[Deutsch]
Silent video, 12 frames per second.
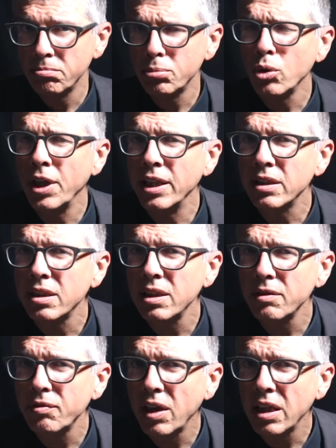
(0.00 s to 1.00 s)

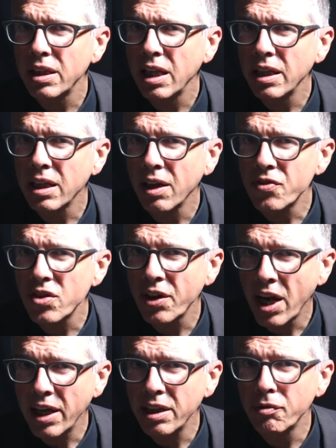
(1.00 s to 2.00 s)
Brunetti fallen eine ganze
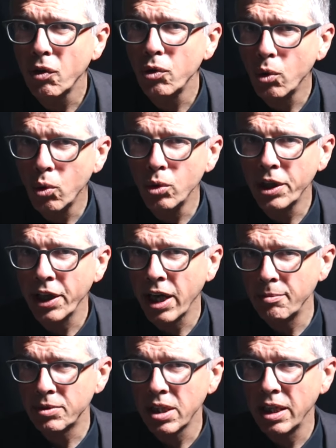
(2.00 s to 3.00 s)
Reihe von
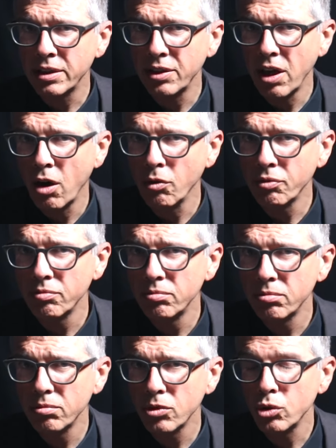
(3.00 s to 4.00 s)
Ungereimtheiten auf.
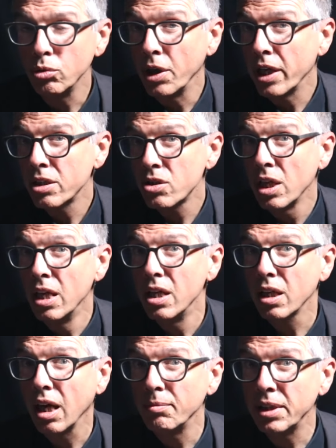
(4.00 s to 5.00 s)
Zunächst
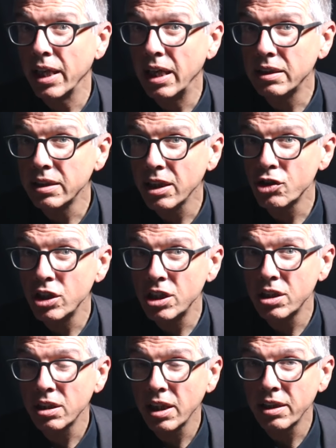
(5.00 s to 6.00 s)
kam die
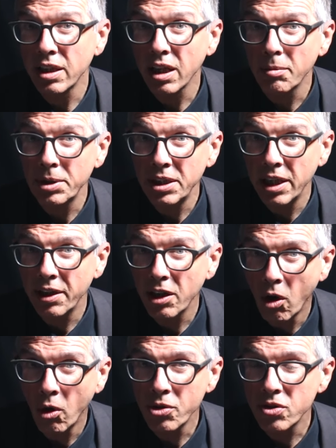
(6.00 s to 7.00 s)
Heldengeschichte den Carabinieri
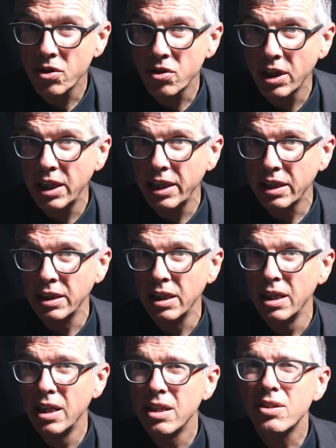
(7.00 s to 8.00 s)
äußerst gelegen.
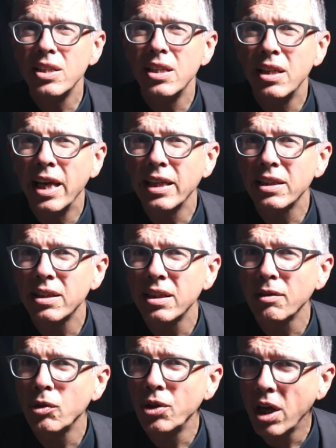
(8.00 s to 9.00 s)
Sie lenkte
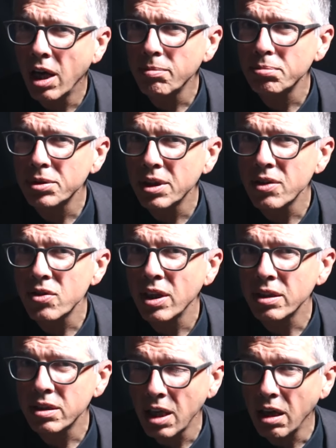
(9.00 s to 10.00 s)
davon ab, dass
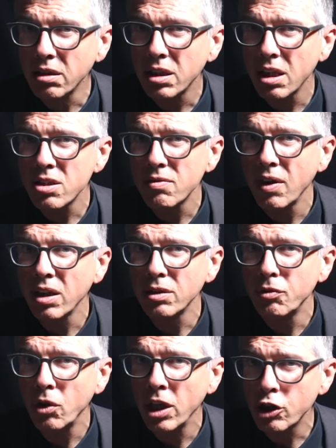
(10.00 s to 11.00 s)
der
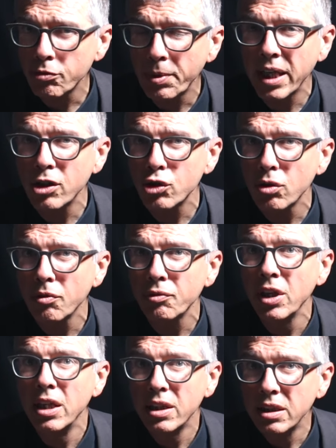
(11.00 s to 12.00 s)
Tanklastwagen voller
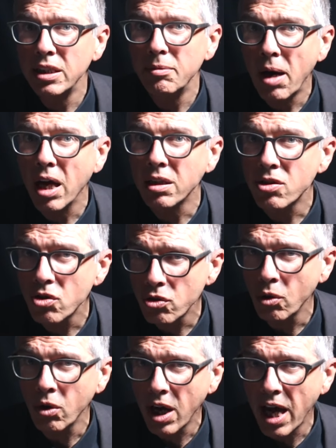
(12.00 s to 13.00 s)
Sprengstoff niemals
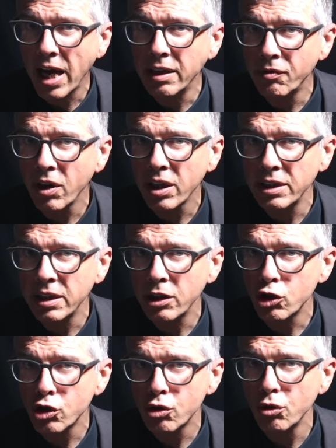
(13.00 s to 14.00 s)
so einfach in
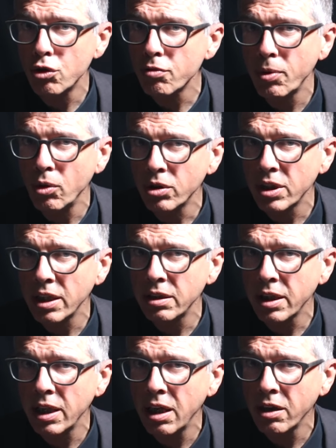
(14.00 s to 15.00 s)
den Stützpunkt
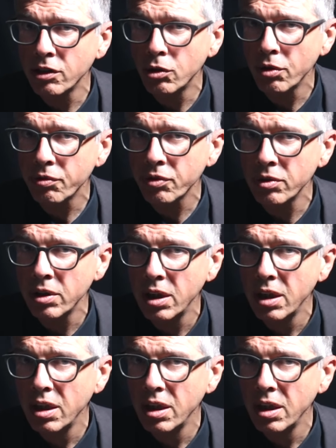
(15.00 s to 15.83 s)
hätte gelangen dürfen.